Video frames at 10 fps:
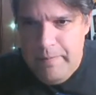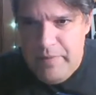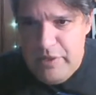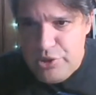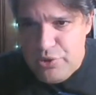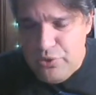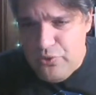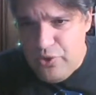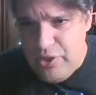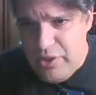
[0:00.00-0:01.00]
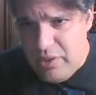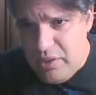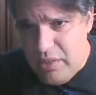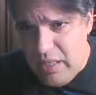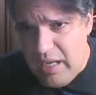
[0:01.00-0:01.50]
Deixa eu
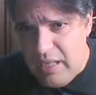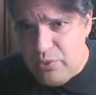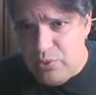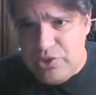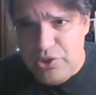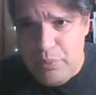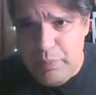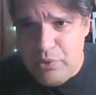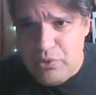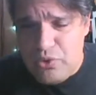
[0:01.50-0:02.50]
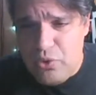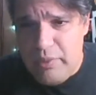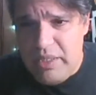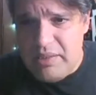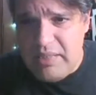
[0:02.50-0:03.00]
ver. Ah, eu não consigo pôr nos
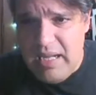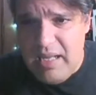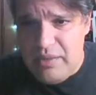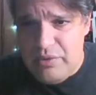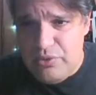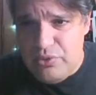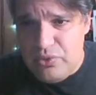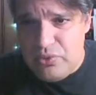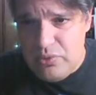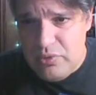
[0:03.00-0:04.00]
comentários.